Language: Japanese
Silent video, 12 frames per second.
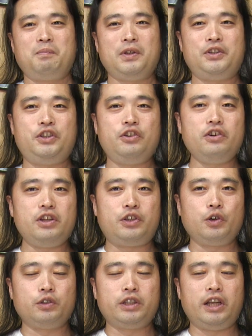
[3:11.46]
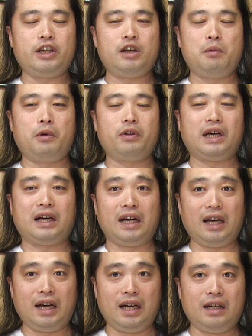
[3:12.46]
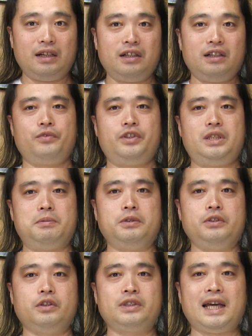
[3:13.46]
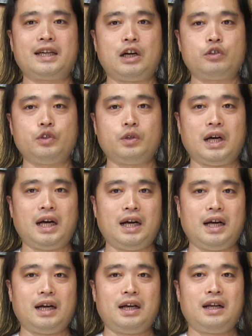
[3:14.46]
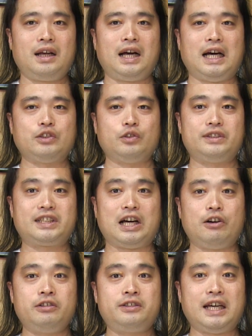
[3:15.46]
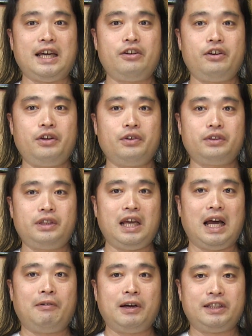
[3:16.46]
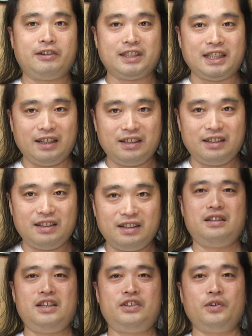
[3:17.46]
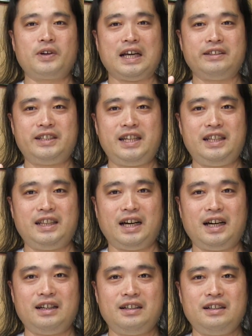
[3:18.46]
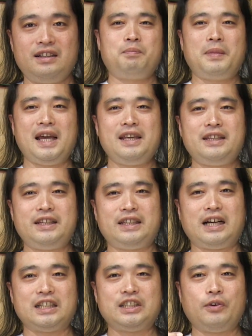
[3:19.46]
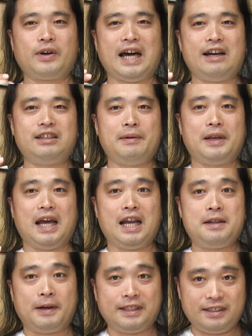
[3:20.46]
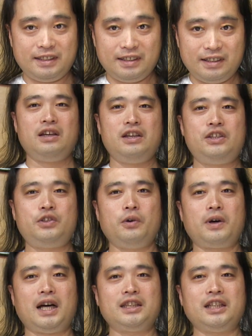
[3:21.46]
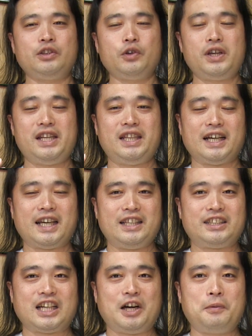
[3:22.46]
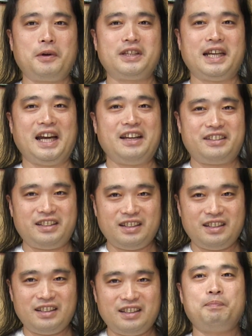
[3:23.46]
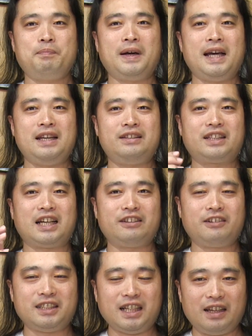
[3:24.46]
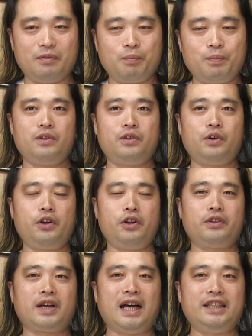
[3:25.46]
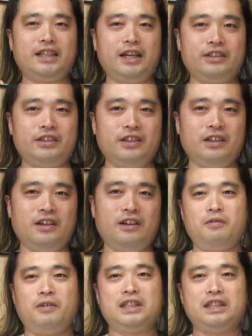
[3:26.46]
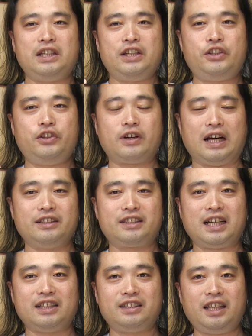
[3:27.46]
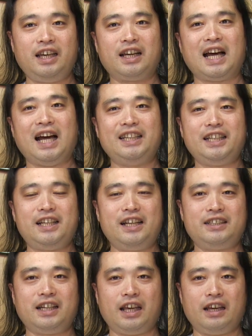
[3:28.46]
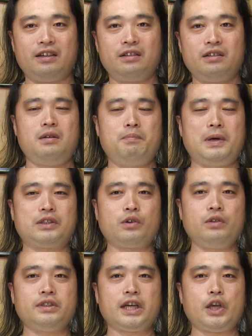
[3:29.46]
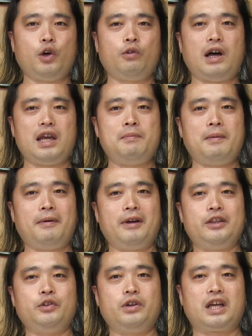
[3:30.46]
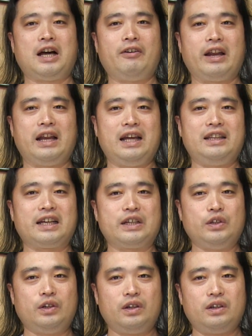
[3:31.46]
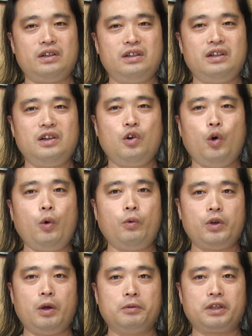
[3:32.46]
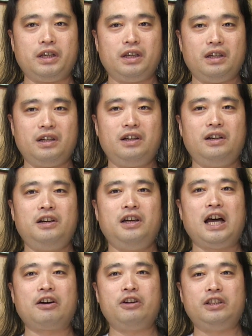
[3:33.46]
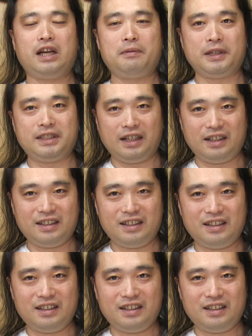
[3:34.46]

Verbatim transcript: まあ、自由に調整できるものだから、自分の体格とか、あと使うスタイルによって合わせてください。椅子のガスシリンダー。毎日高さを変えるためにあります。椅子を買った時にだけ使うものじゃないです。毎日使ってください。それによって快適です。私1週間使って快適でしたね。パソコン作業は今まで通り変わらないんだけど、本を読むとき、楽になりました。